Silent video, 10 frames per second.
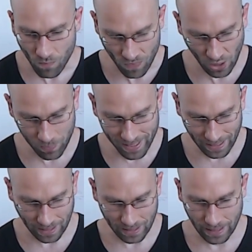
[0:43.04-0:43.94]
also
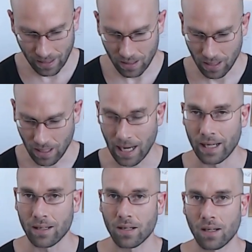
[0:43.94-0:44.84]
besagter Klient hat
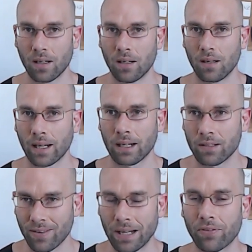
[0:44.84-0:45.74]
ein äh,
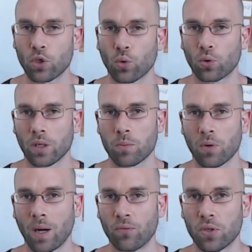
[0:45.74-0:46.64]
relativ einfach strukturiertes
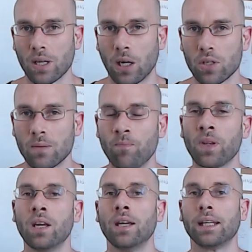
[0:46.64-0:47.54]
Programm für zu Hause.
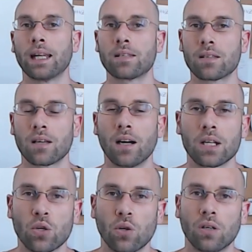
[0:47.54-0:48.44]
Jetzt,
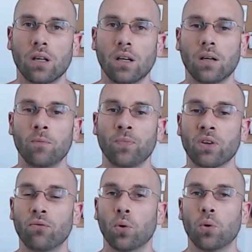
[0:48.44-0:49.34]
also ähm,
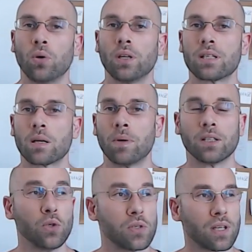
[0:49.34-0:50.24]
wo ich sag mal die
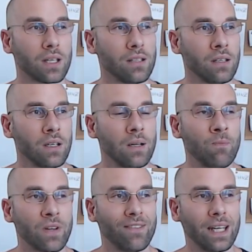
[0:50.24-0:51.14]
Hysterie
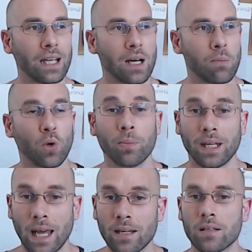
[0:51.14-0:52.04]
weniger
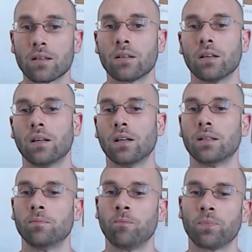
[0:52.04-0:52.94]
prominent,
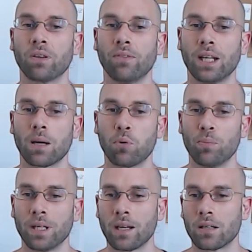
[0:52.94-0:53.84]
ähm, weniger
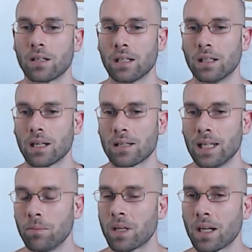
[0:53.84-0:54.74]
prominent äh, das
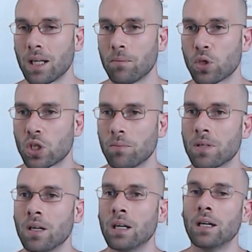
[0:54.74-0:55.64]
Leben dann eben bestimmt,
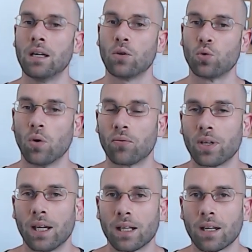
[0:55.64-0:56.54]
durfte
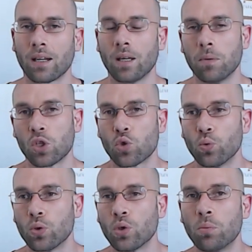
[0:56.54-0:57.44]
er dann eben ins
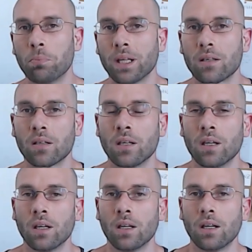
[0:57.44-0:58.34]
Studio mit,
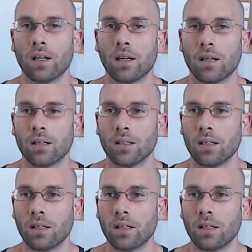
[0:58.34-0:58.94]
äh,